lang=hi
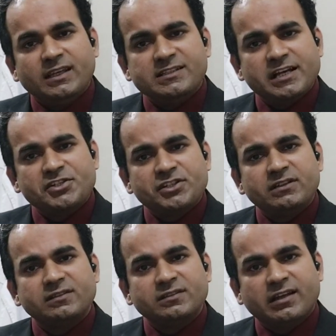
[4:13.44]

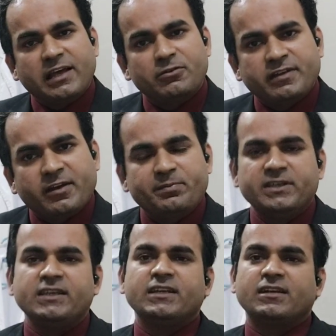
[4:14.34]
इंजेक्शन
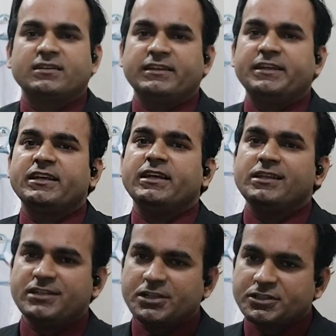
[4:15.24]
स्क्लेरोथेरेपी ही करते हैं यानी कि
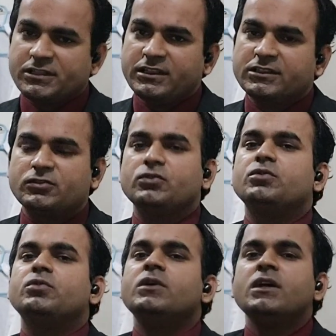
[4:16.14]
इंजेक्शन के
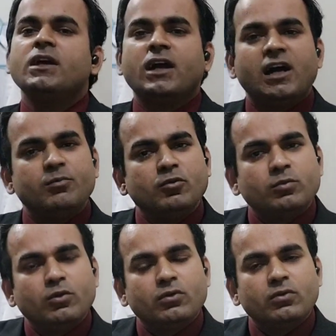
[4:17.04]
थ्रू हम उन
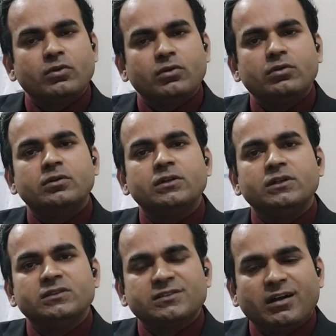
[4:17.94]
मौकों को
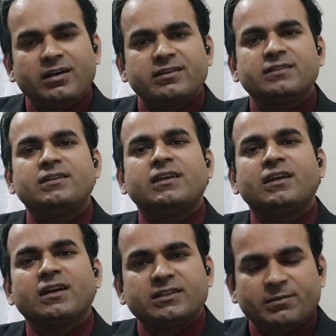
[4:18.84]
साड़ देते
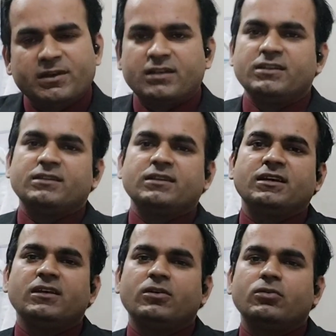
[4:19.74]
हैं ख़त्म कर देते
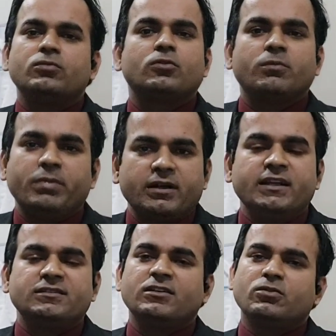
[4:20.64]
हैं और उनको
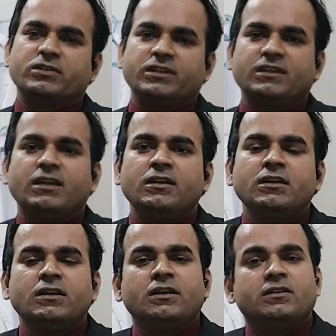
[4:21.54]
बढ़ने से रोक देते
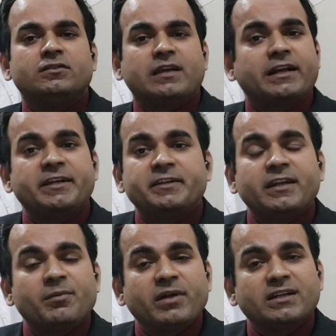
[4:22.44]
हैं सेकेंड
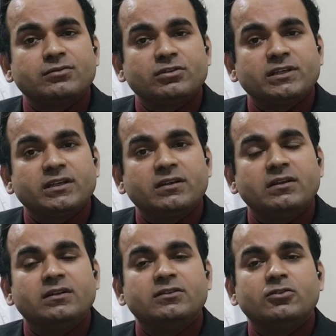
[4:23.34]
डिग्री हेमराइड्स वो थे
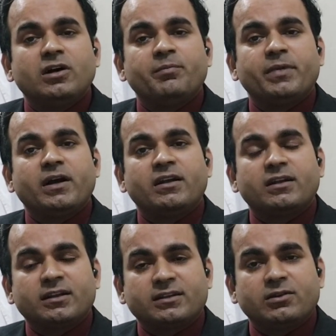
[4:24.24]
जो हम
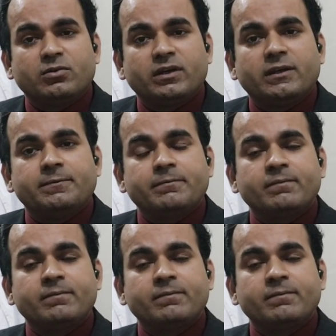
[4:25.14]
पखाना करते हुए